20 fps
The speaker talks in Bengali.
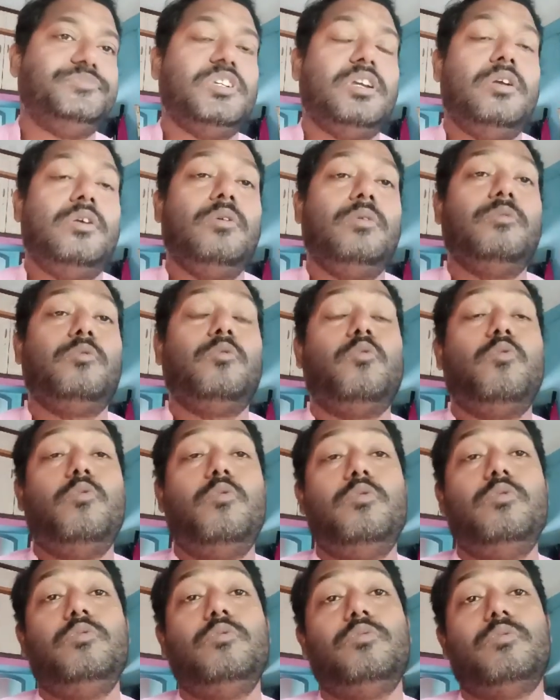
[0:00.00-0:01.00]
কোন
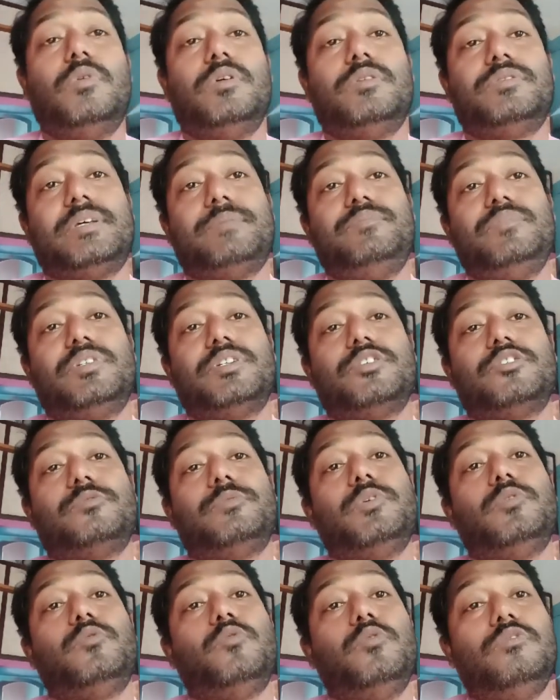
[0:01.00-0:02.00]
সাবজেক্টের সময়
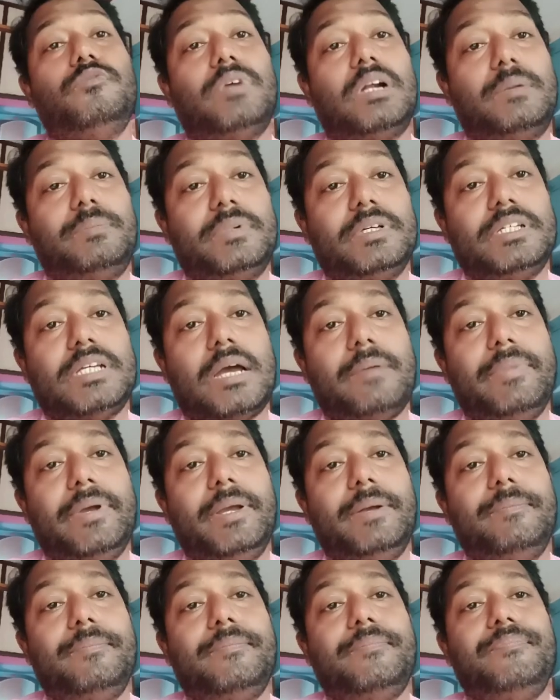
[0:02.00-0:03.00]
কোন ভার্বটা যাবে
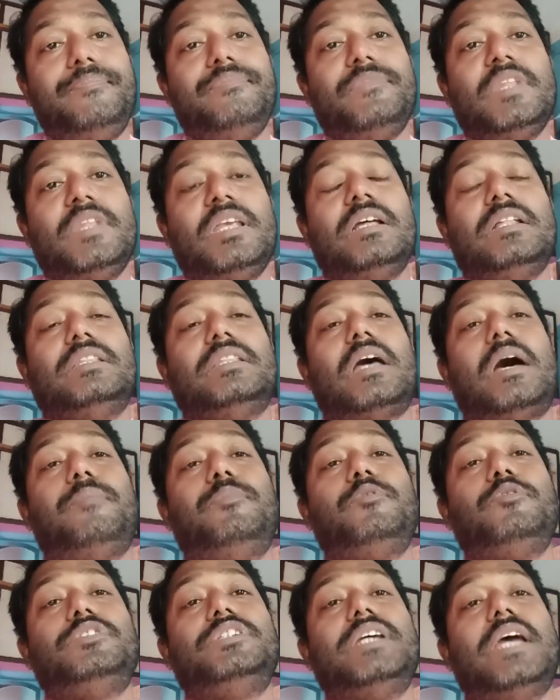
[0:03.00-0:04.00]
তারপর
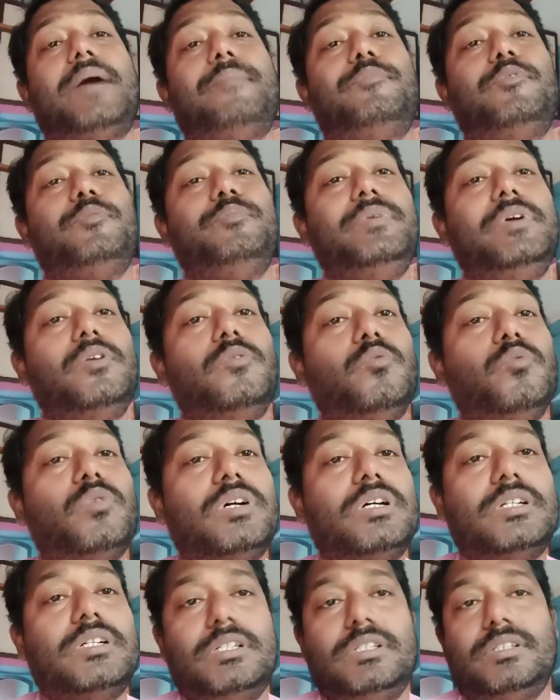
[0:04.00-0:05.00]
হচ্ছে অ্যাপ্রোপ্রিয়েট ওয়ার্ড
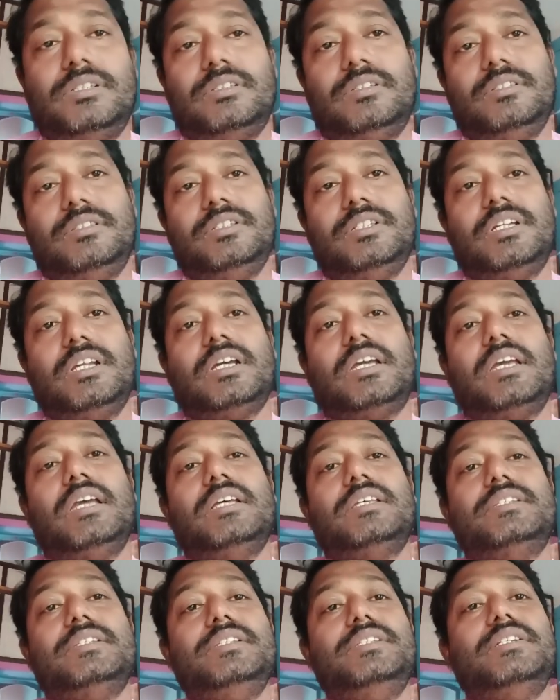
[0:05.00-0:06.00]
যেটাকে
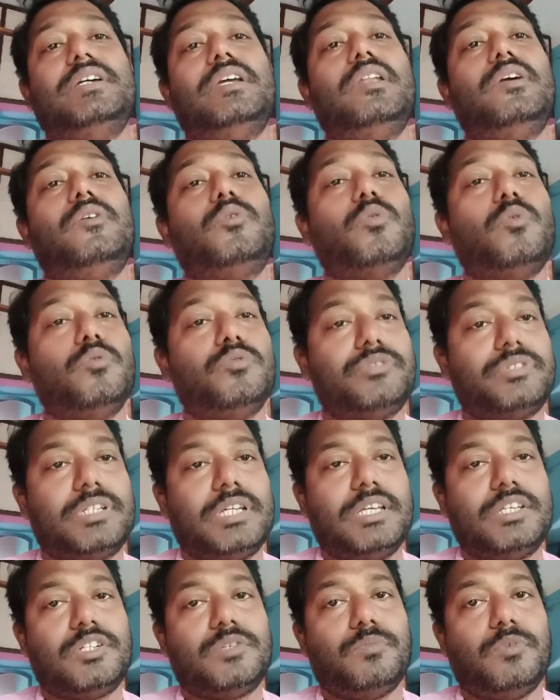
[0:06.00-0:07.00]
সিজিএলে ক্লোজ টেস্ট
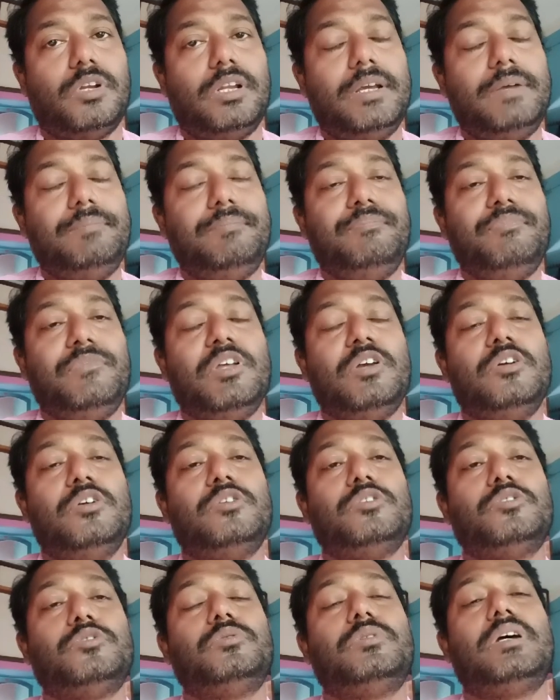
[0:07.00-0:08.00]
বলে
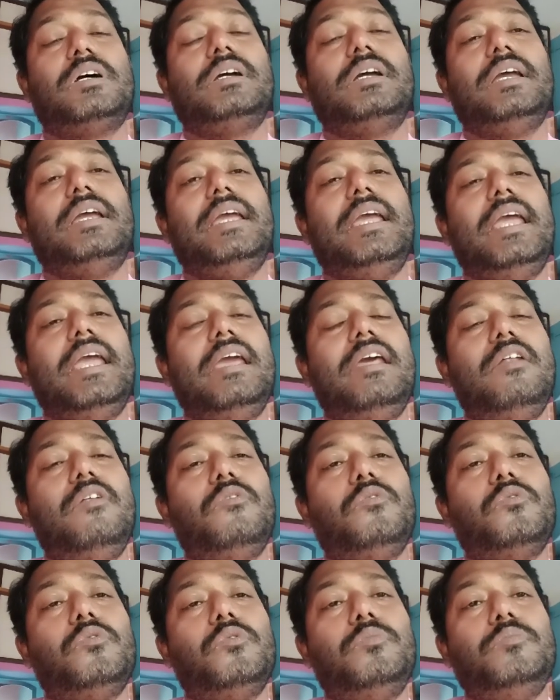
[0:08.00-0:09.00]
সুতরাং এরকম
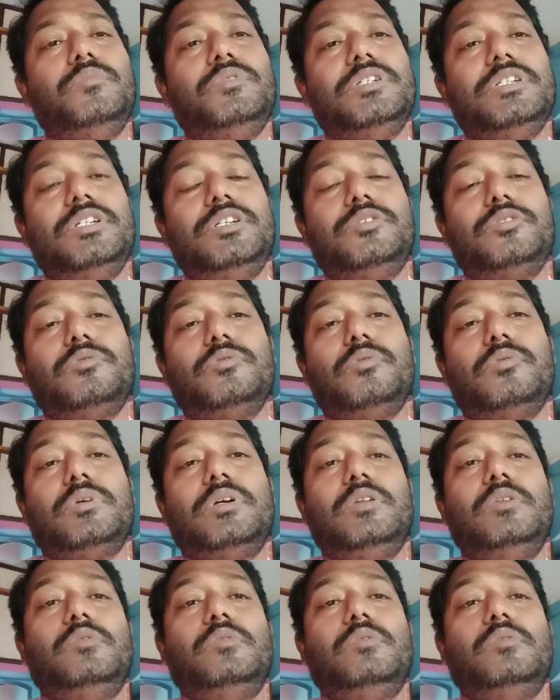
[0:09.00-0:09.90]
জিনিসগুলো কিন্তু